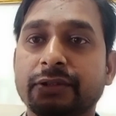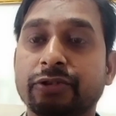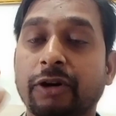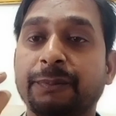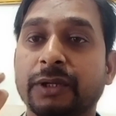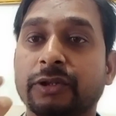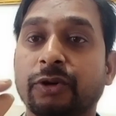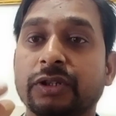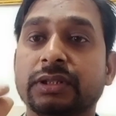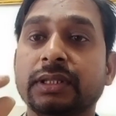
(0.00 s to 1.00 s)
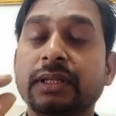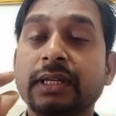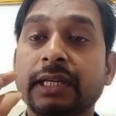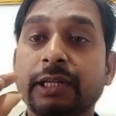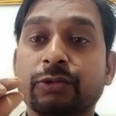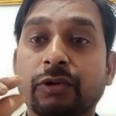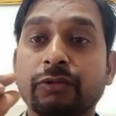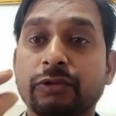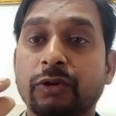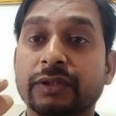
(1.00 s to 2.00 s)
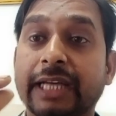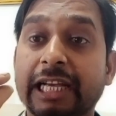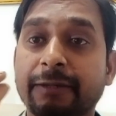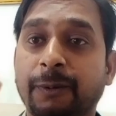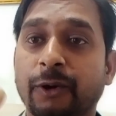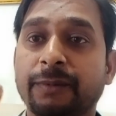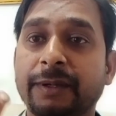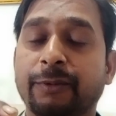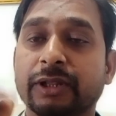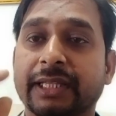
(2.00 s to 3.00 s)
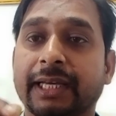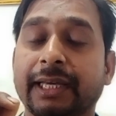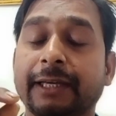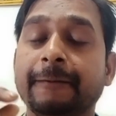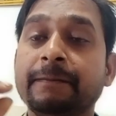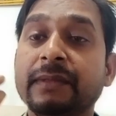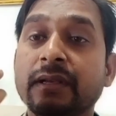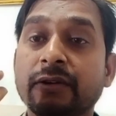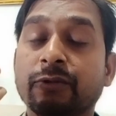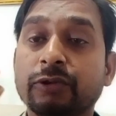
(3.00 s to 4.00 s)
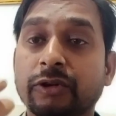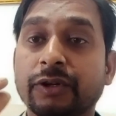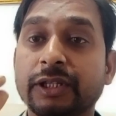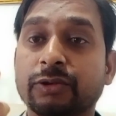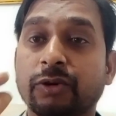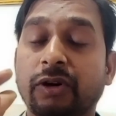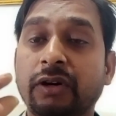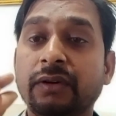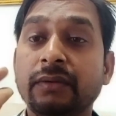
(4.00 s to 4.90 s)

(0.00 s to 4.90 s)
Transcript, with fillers: स्वप्न दोष इसको कुछ लोग नाइट फॉल भी बोलते हैं कुछ लोग इसको